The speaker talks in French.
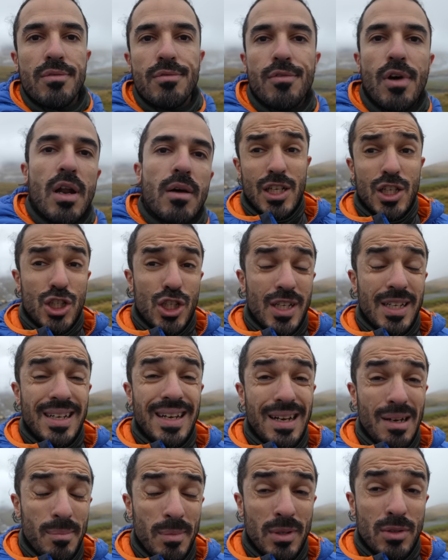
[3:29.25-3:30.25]
Voilà. Et j'ai
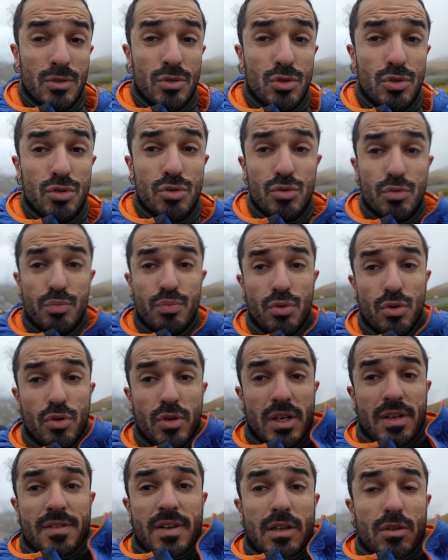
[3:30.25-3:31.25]
également dessus pour le
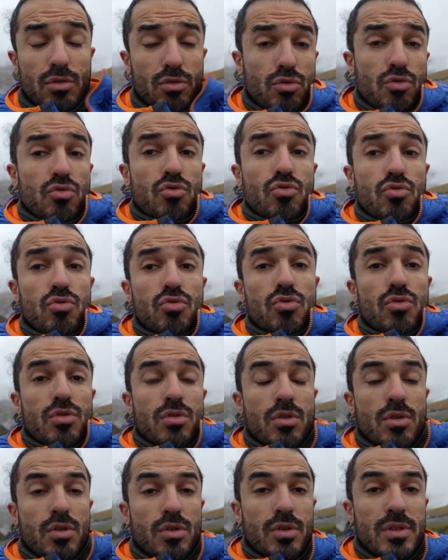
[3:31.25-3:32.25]
réveil, donc une doudoune
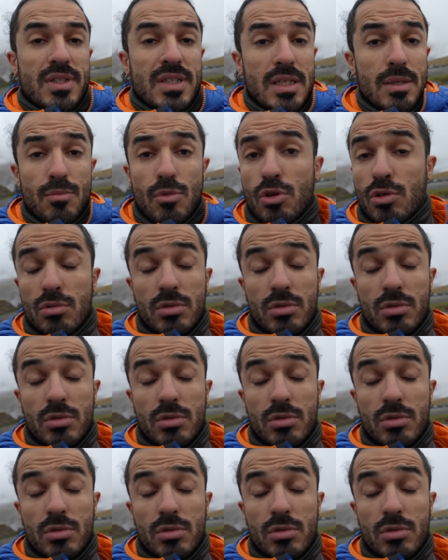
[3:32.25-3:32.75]
euh, Simon,